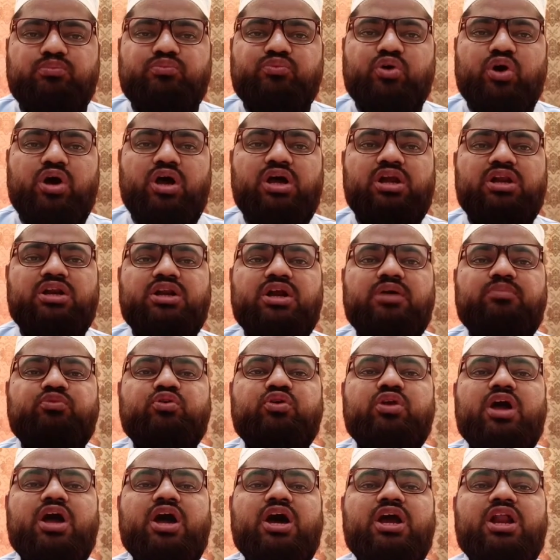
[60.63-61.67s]

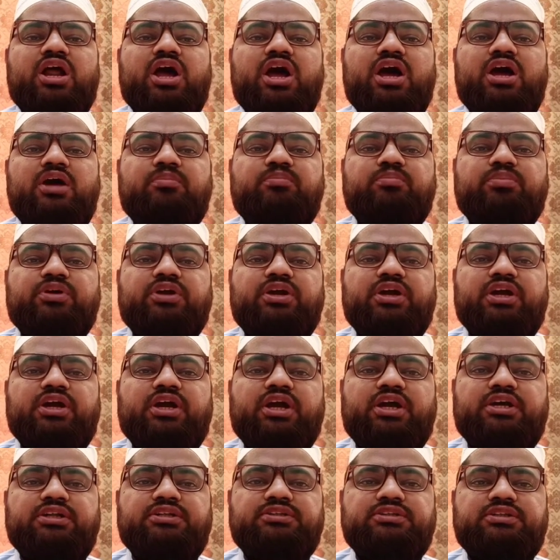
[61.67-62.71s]
मुहर्रमुल हराम के
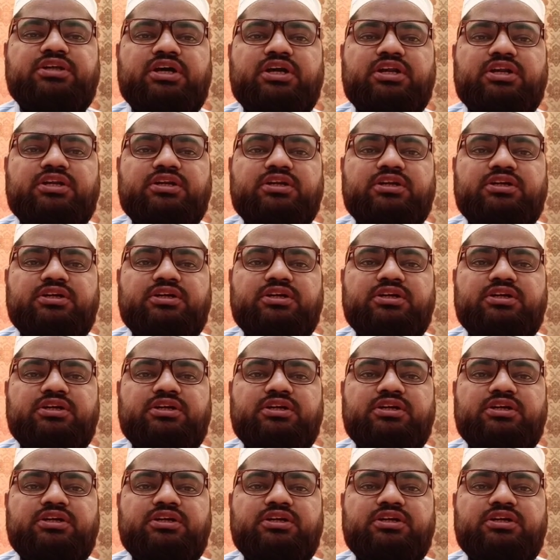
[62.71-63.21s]
अंदर